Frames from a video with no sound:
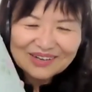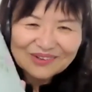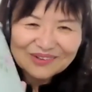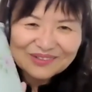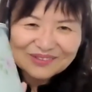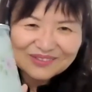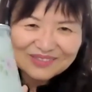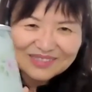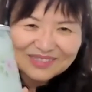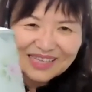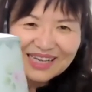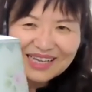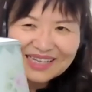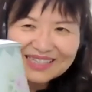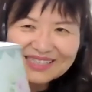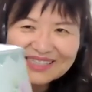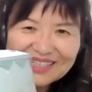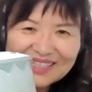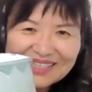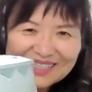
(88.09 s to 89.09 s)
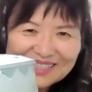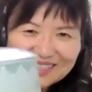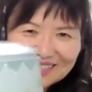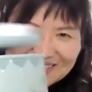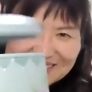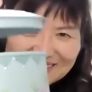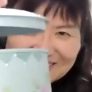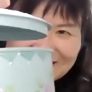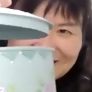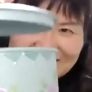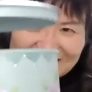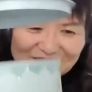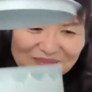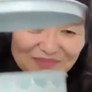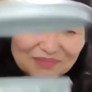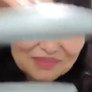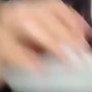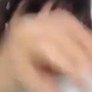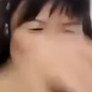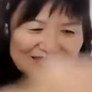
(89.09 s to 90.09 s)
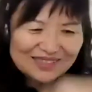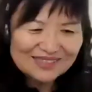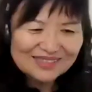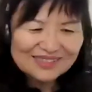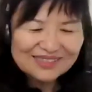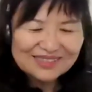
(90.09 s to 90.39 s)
この中にまず